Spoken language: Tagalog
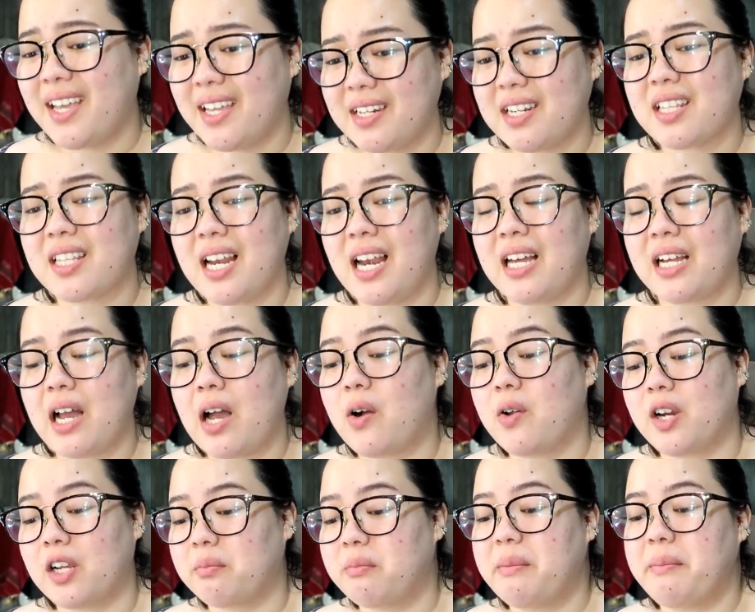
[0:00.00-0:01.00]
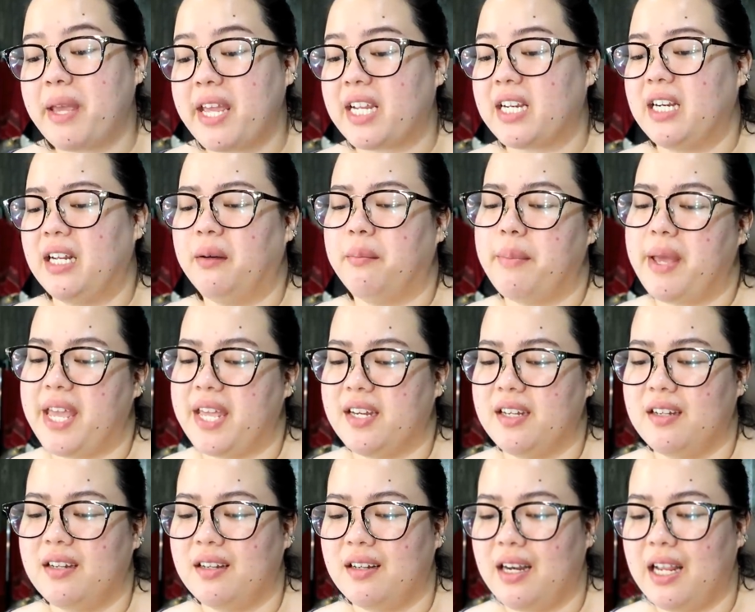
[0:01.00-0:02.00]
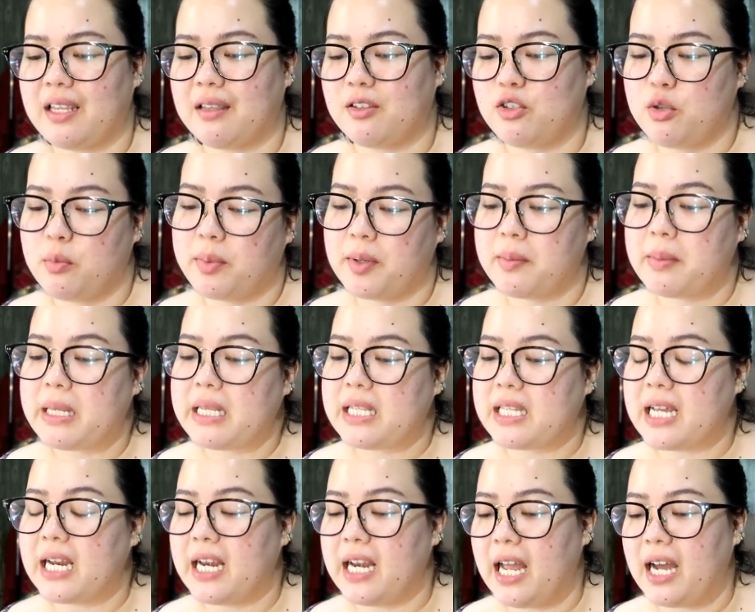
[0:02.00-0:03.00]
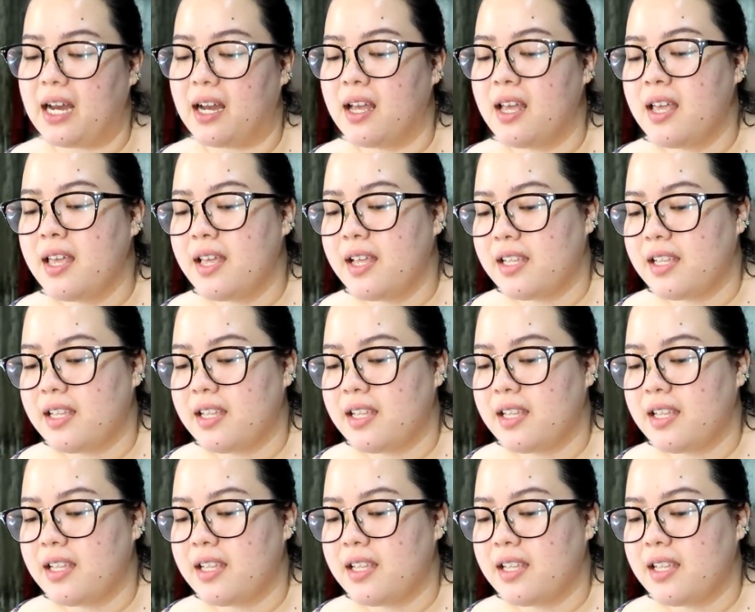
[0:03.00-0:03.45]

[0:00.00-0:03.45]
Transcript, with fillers: hindi talaga ako nagme-make ng bed. Like, super minsan lang.